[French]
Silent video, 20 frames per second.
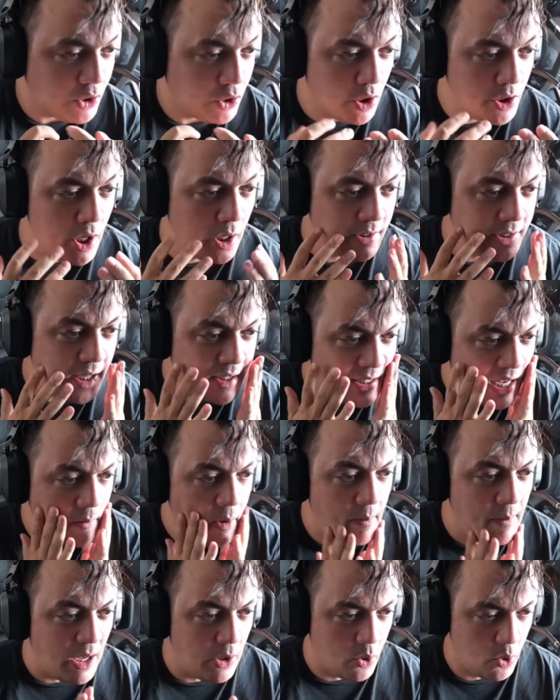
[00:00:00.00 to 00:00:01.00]
que... Non, sincèrement,
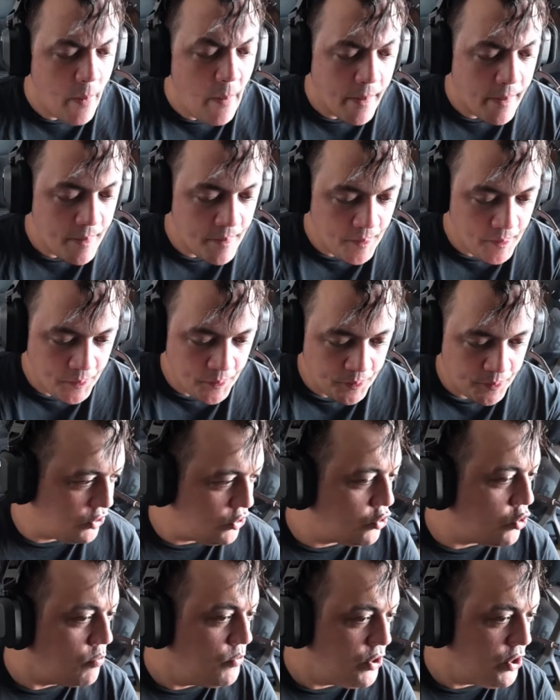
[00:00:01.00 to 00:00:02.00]
Margot.
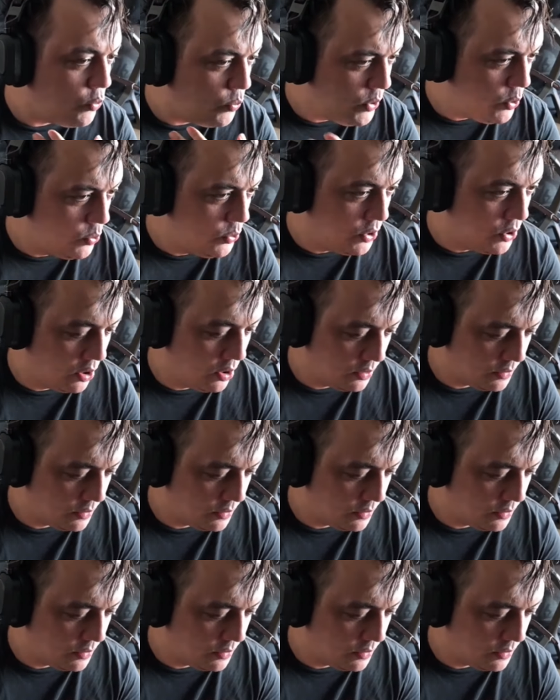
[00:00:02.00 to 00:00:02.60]
Tu me dis oui ou non hein?